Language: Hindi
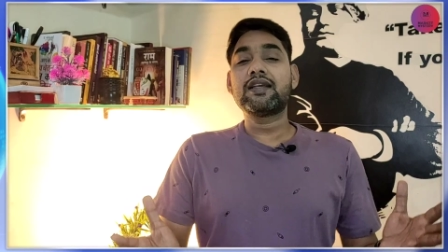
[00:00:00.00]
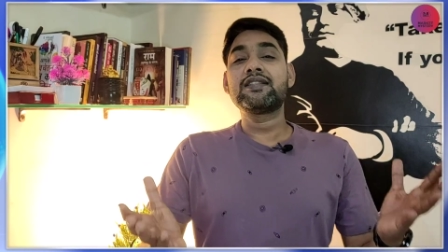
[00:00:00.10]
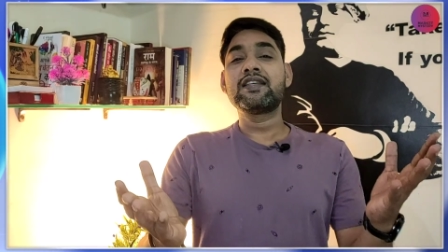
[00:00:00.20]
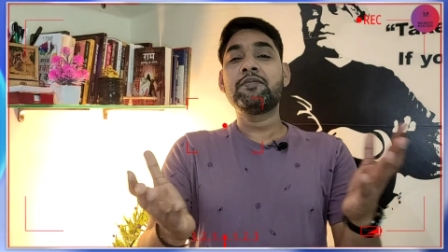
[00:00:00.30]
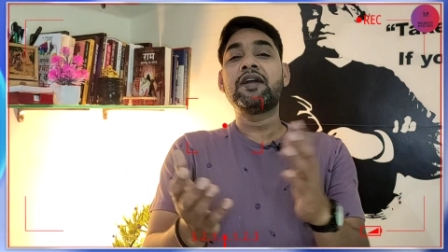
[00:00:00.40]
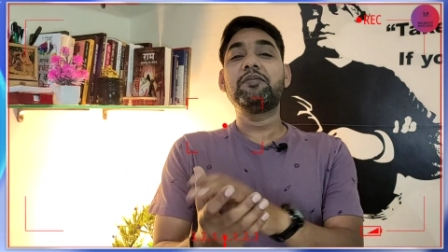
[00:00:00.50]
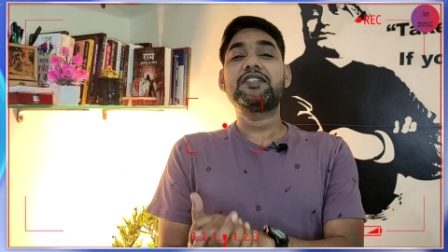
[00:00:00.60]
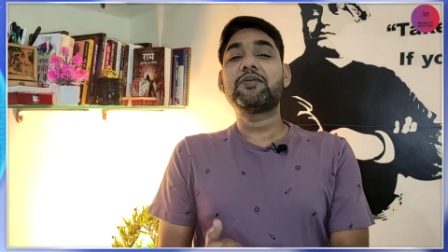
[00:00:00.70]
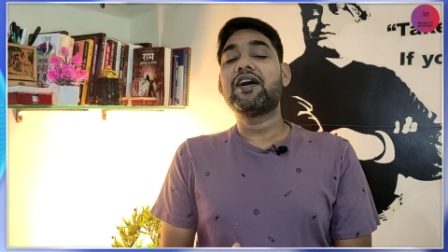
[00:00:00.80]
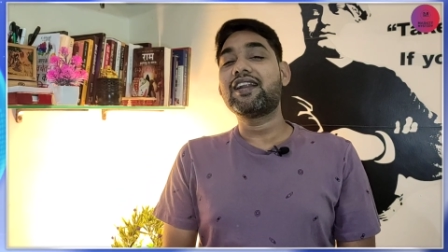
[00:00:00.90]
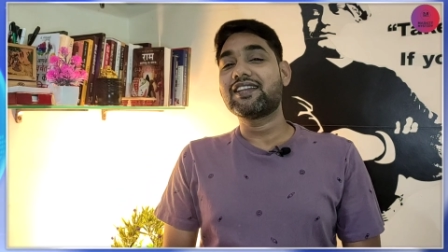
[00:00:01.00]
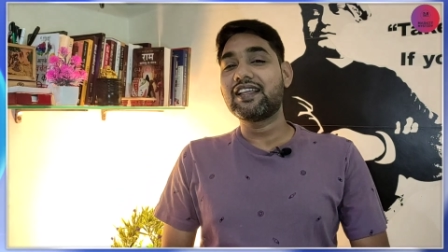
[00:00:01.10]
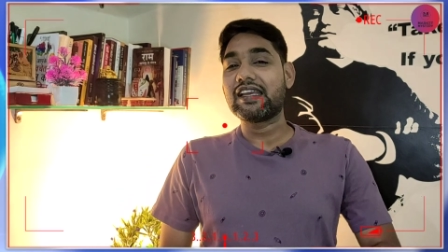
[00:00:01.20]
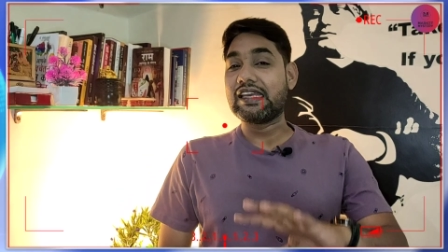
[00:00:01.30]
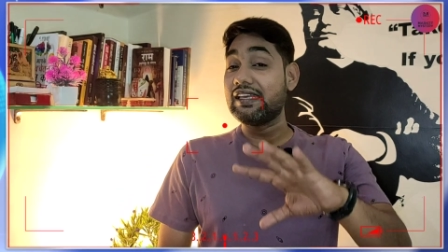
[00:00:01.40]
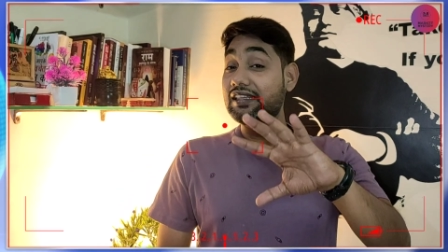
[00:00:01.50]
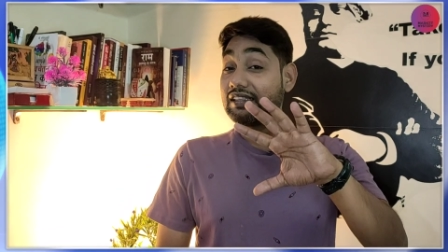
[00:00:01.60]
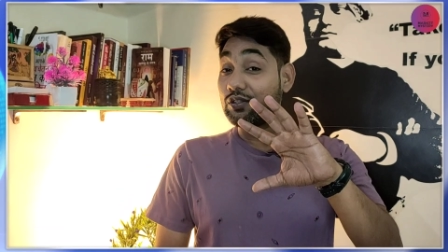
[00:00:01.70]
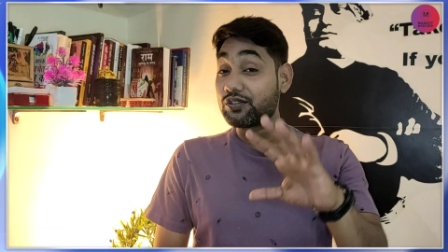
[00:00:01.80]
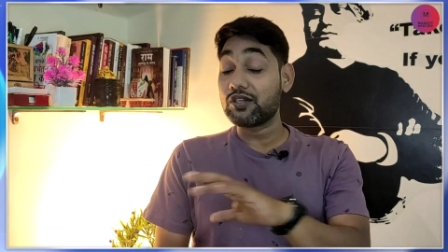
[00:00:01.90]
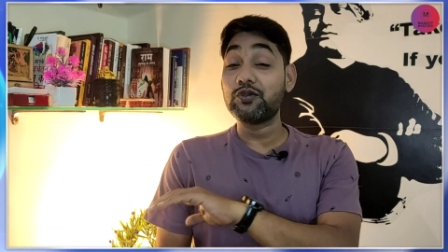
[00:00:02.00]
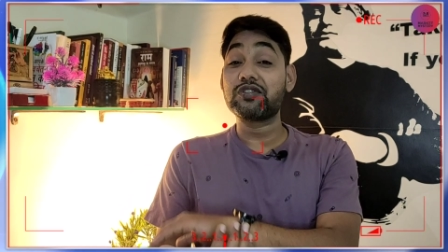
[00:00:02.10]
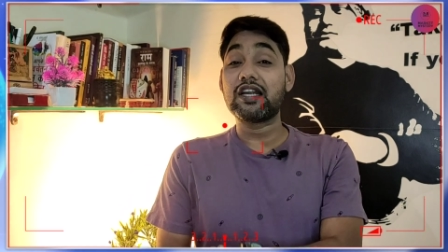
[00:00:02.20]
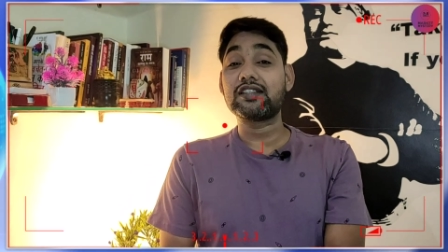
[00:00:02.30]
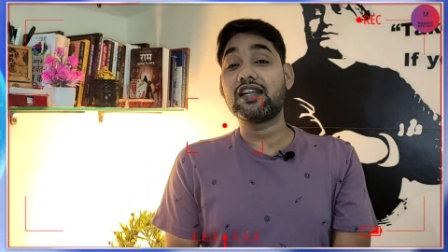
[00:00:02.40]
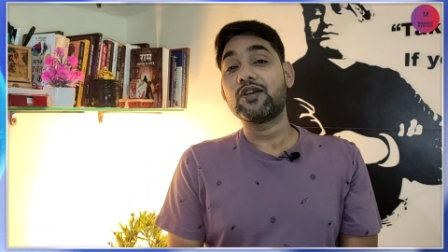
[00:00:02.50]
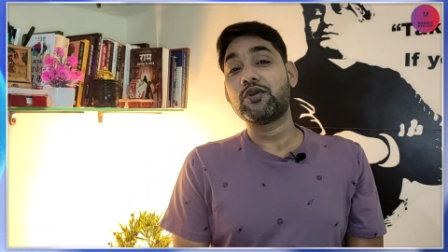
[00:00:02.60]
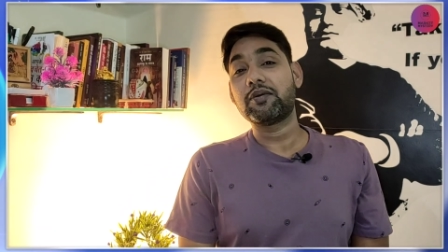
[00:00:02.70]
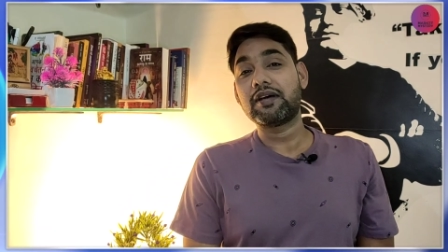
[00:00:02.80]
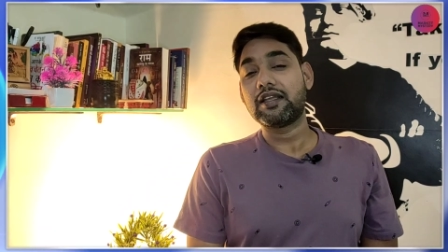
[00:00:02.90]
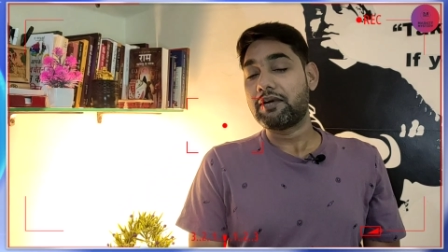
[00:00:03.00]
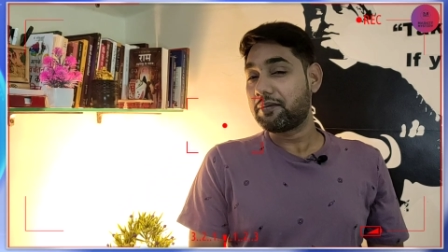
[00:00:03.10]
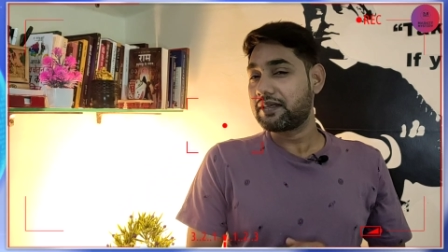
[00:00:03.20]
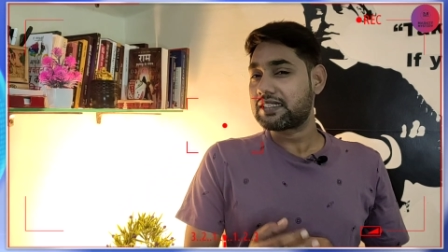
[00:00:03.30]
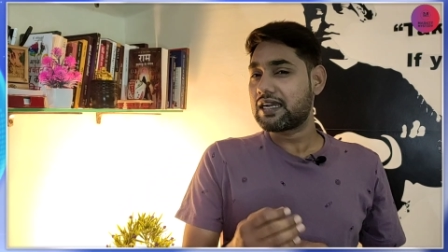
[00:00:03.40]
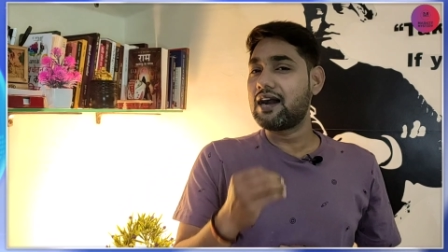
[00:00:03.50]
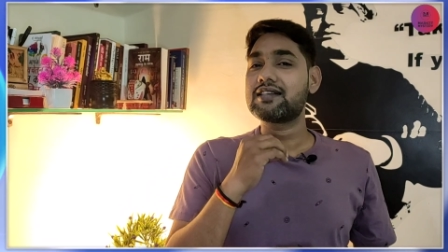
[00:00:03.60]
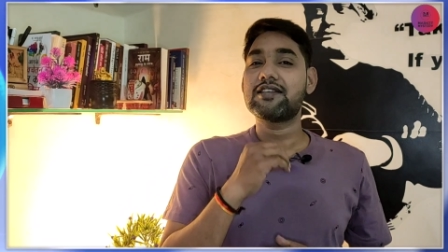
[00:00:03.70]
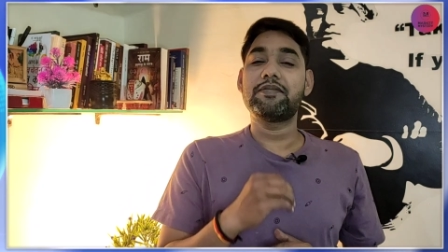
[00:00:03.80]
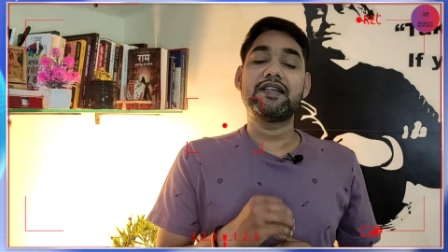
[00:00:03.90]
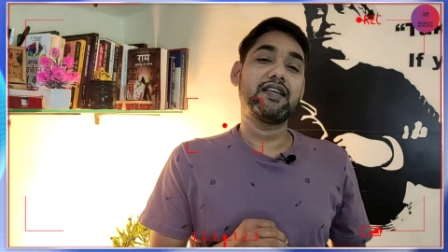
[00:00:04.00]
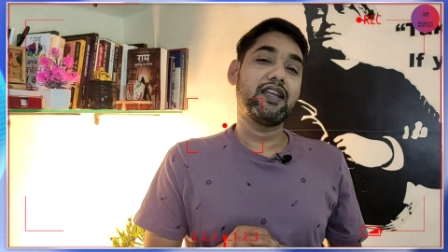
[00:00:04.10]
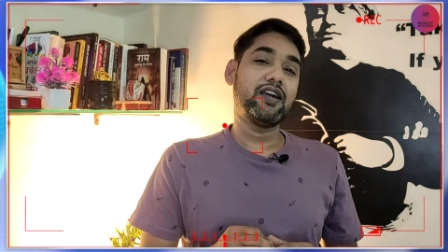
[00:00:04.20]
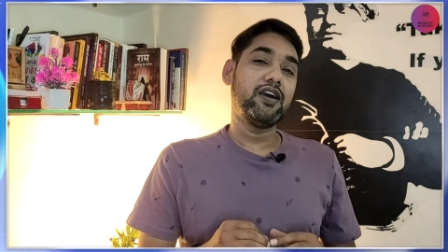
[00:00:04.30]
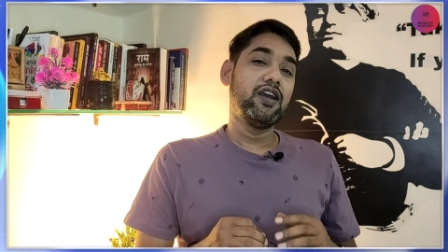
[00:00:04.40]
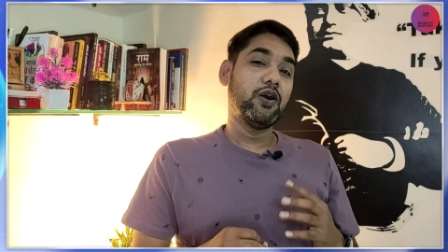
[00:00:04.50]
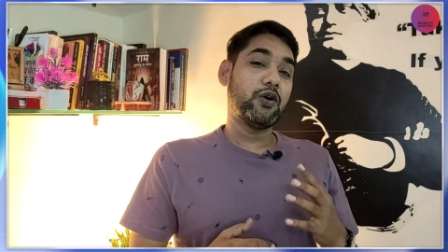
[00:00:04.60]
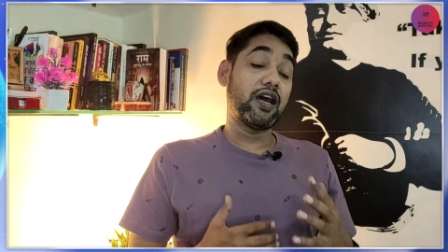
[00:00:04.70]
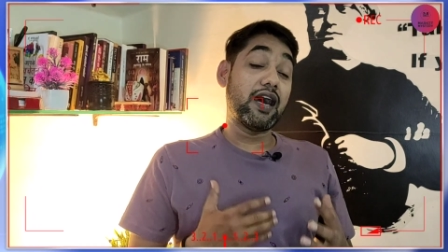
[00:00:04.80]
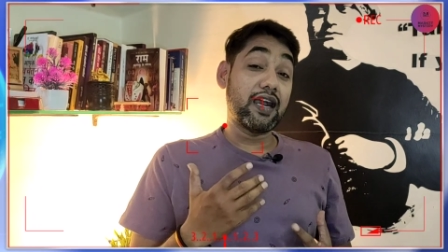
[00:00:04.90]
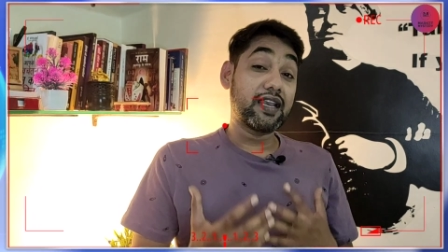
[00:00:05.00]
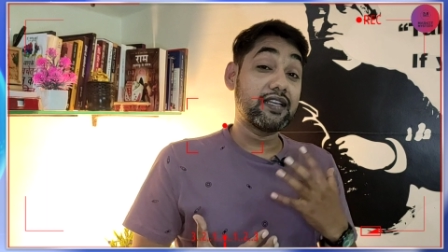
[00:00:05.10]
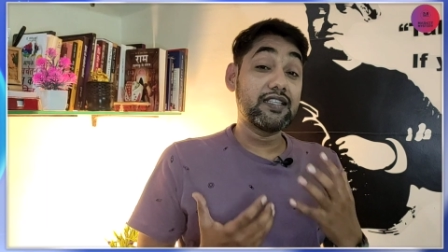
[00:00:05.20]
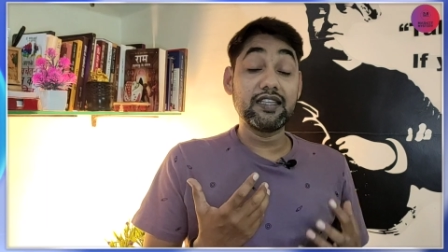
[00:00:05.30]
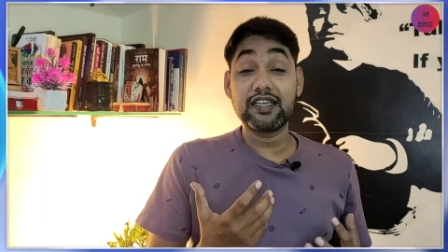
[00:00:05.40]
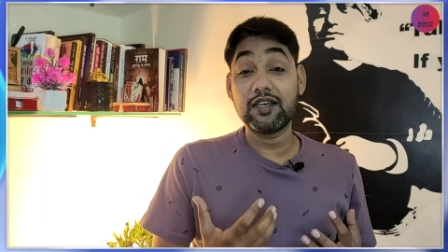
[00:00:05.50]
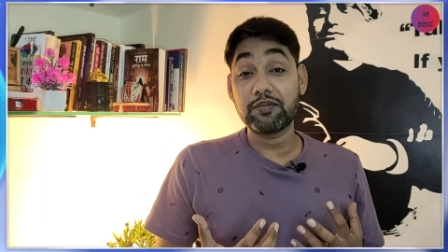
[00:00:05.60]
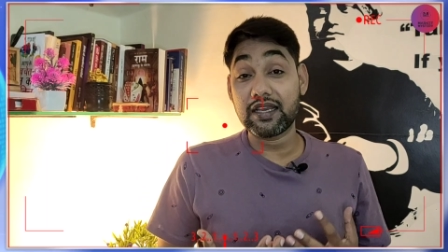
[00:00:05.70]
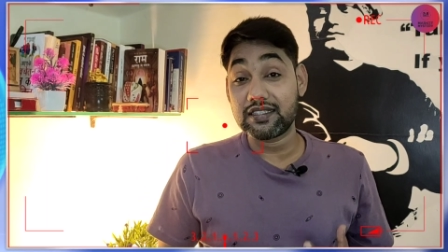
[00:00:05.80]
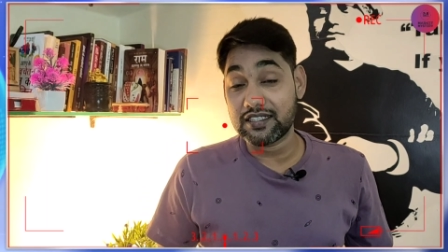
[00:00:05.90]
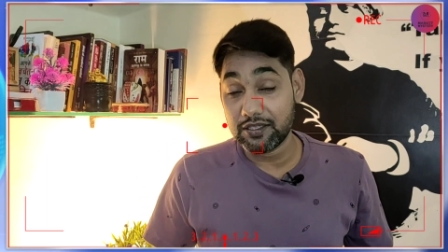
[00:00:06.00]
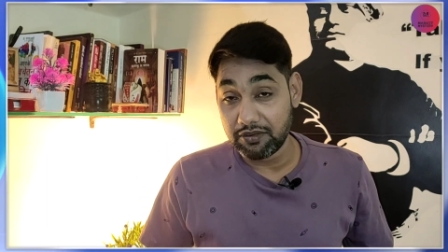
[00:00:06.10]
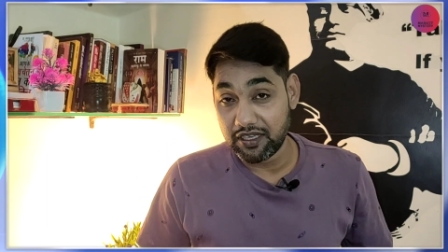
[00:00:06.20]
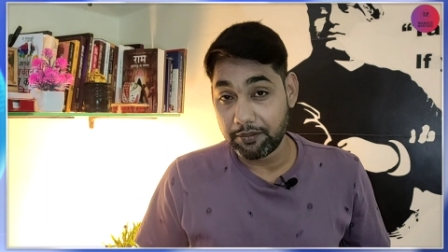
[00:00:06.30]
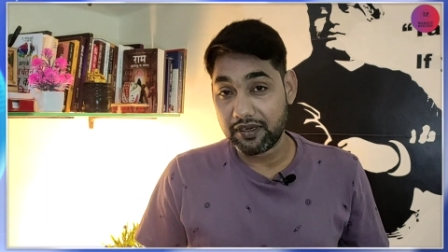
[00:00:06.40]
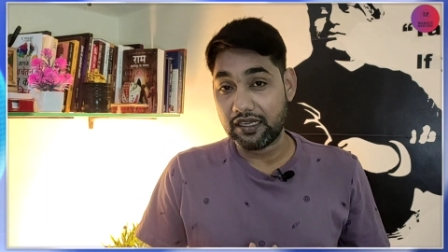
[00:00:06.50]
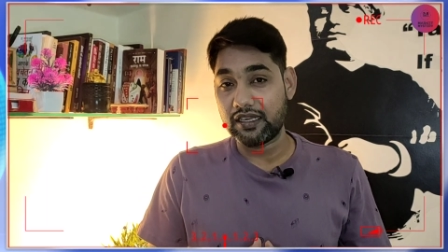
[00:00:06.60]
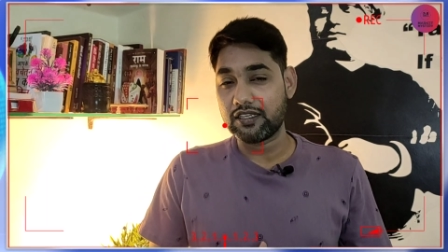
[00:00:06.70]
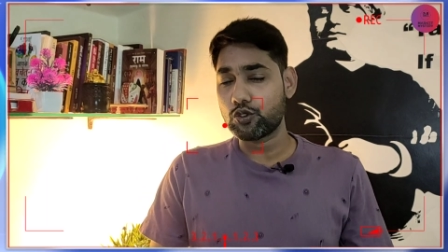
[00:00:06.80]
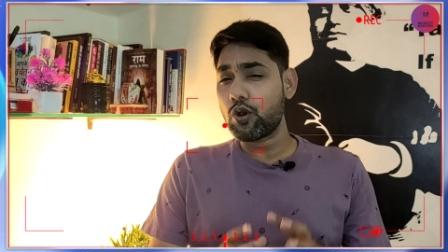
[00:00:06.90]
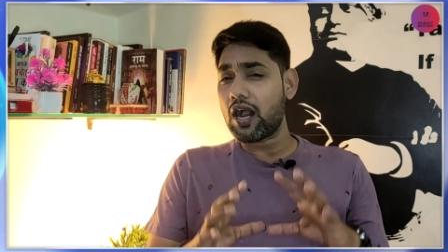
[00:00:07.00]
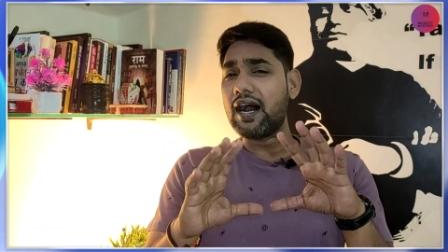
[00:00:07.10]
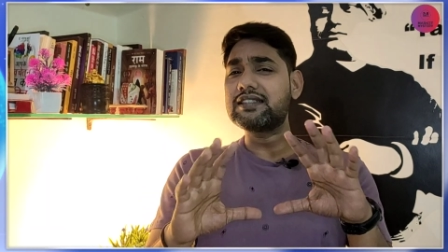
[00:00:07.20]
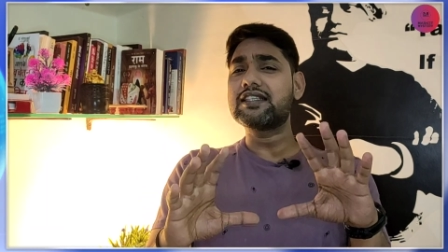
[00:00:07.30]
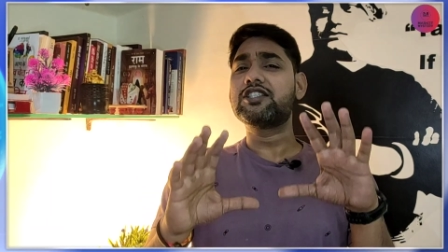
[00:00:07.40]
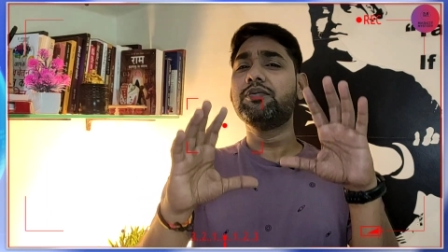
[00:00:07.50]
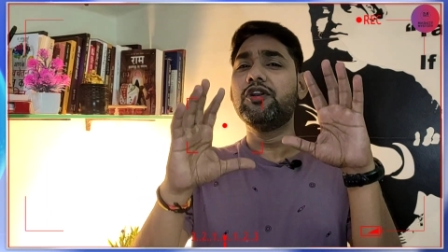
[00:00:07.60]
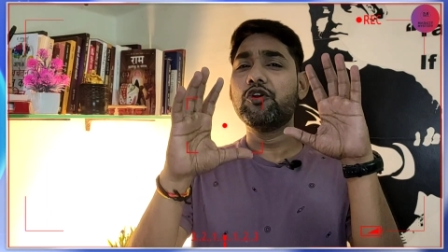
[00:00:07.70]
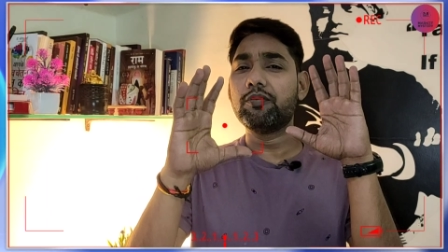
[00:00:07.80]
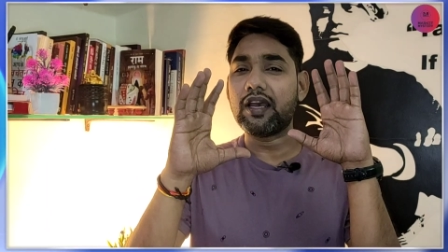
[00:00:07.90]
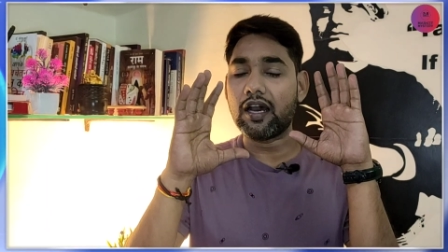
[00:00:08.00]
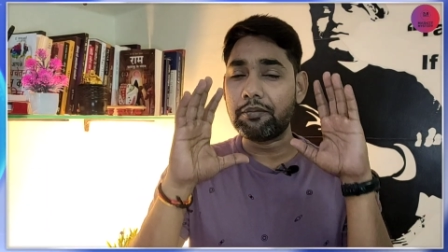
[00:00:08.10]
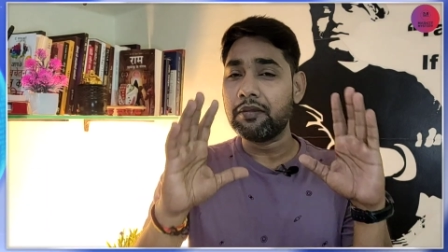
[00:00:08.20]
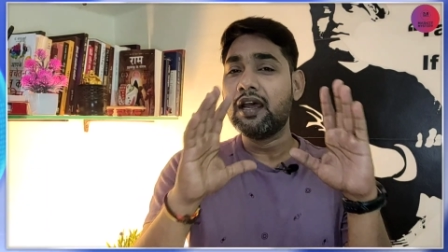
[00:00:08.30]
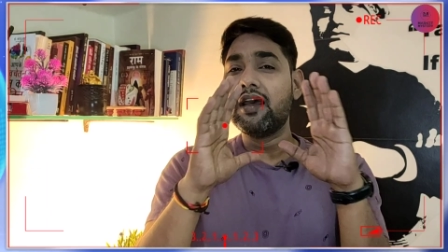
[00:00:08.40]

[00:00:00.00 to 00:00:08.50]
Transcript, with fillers: हर किसी के मन में सवाल रहता है कि साठ साल के होने के बाद हमारे पास कहाँ से पैसा आएगा और आगे की जिंदगी हम कैसे जीवन यापन करेंगे सो आज के इस वीडियो में हम